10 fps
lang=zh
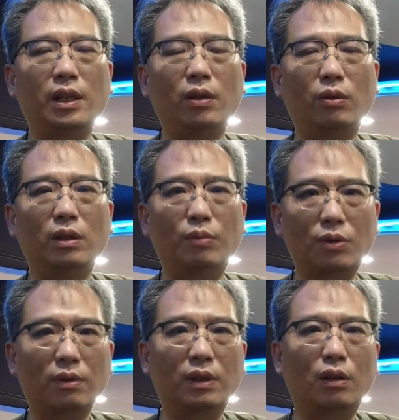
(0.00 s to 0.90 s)
也获得
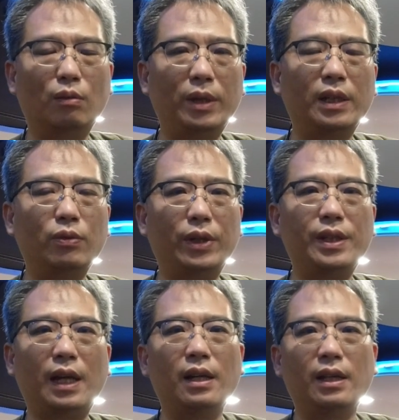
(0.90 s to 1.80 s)
不错的口碑跟
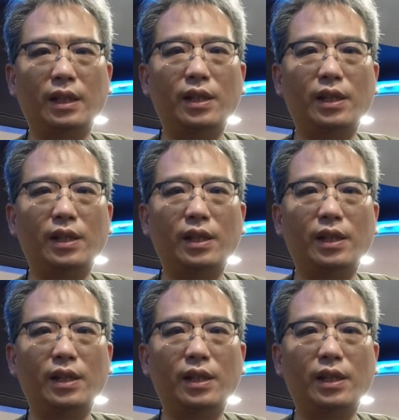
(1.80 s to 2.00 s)
回响。